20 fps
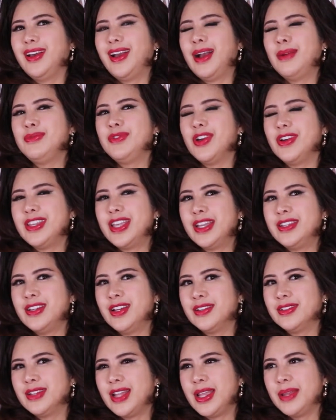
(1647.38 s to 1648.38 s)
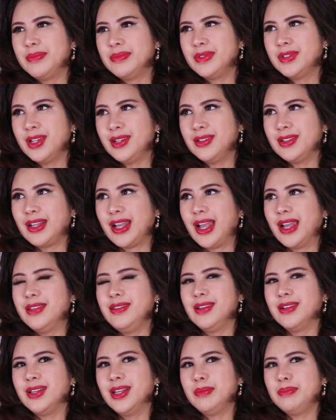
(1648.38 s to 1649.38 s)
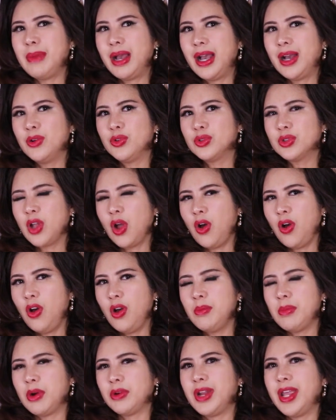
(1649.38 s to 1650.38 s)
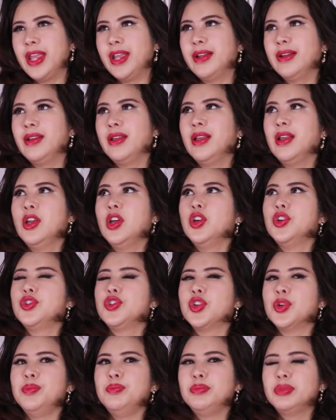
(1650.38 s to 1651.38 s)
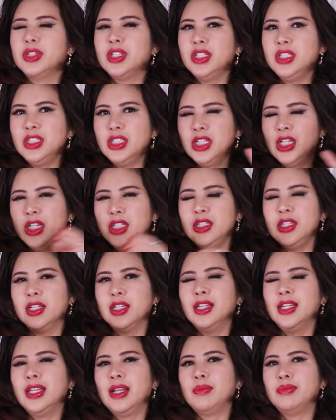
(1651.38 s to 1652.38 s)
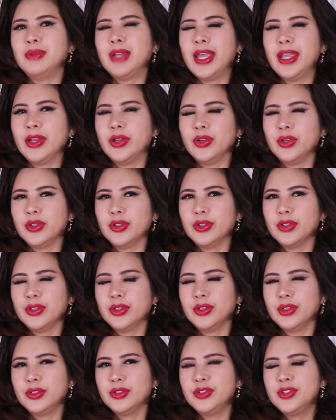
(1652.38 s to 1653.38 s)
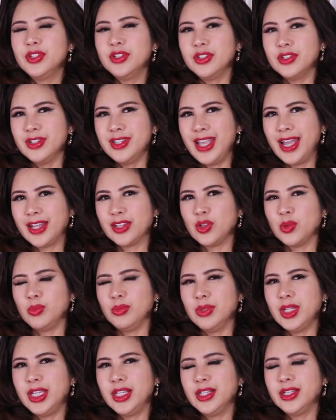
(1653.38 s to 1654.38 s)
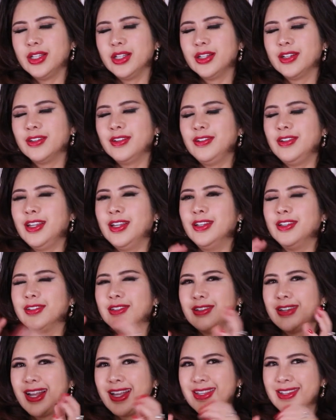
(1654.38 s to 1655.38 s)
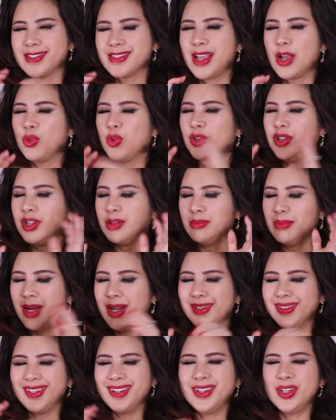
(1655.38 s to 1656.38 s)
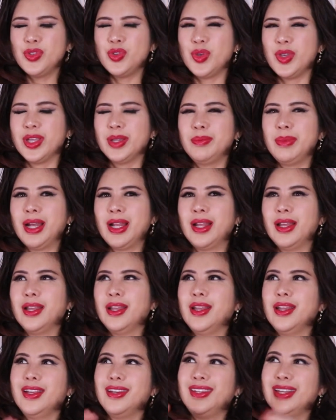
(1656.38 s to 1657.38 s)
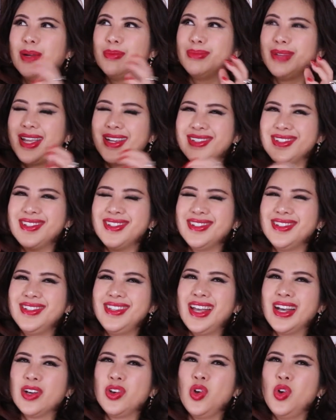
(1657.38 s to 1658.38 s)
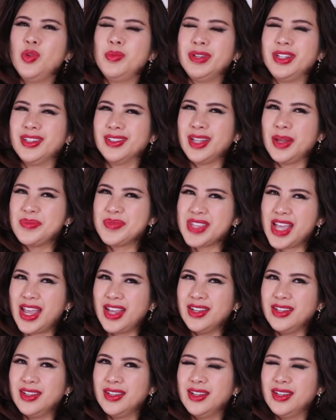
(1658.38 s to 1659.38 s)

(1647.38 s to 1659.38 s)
ông cho gia nhân đem tất cả những cái bao to màu đen trùm kín hết những cái lồng đèn trước cửa nhà Tùng liên có nghĩa là từ rày về sau cô đừng mơ tới cái chuyện mà lồng đèn trước cửa nhà cô mà được thắp sáng